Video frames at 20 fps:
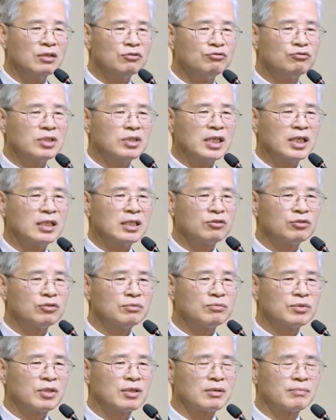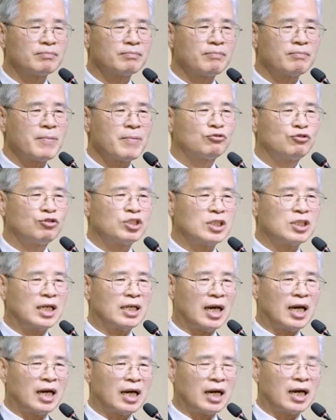우리가 예수님처럼 귀신아
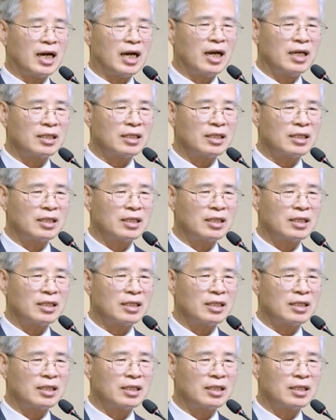나가라